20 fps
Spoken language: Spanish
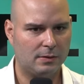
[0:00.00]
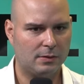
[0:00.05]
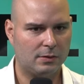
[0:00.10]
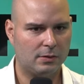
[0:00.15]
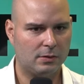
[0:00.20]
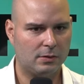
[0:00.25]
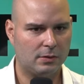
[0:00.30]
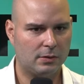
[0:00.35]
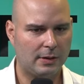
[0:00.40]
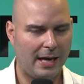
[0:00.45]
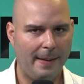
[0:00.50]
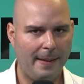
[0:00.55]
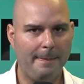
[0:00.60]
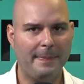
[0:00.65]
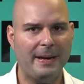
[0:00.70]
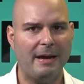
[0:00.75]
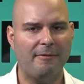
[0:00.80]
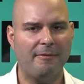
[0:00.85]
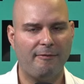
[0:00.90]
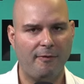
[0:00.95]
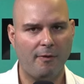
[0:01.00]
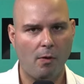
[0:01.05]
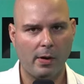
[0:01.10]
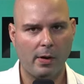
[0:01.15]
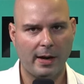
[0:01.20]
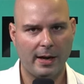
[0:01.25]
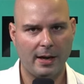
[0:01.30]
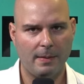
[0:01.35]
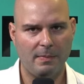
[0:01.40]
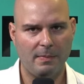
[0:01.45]
es mi
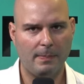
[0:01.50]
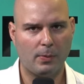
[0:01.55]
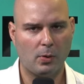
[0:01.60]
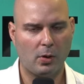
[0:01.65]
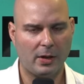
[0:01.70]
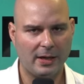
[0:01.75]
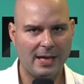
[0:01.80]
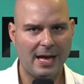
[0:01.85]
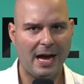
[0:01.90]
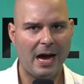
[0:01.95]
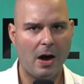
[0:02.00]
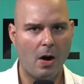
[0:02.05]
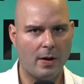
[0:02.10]
enfoque y mi prioridad